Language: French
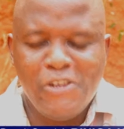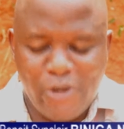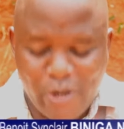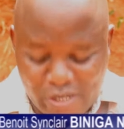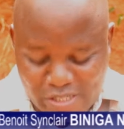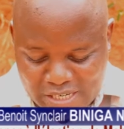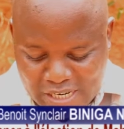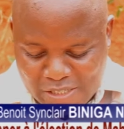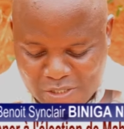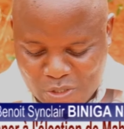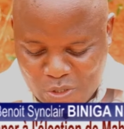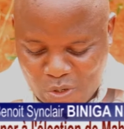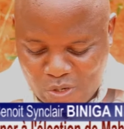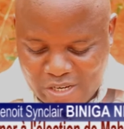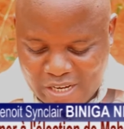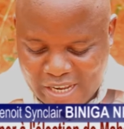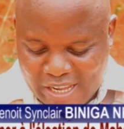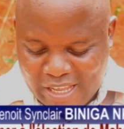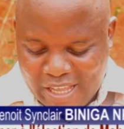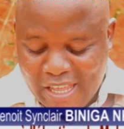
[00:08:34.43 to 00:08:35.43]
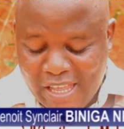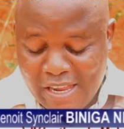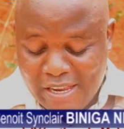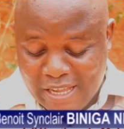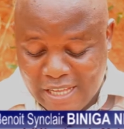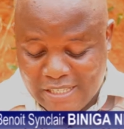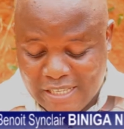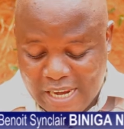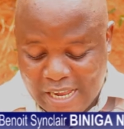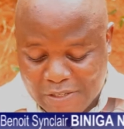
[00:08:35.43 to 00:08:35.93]
de gestion
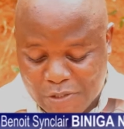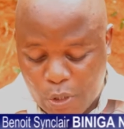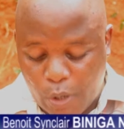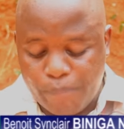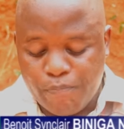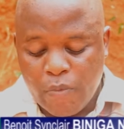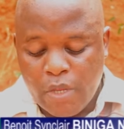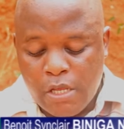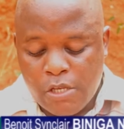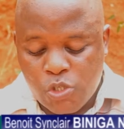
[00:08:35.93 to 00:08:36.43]
des, élections,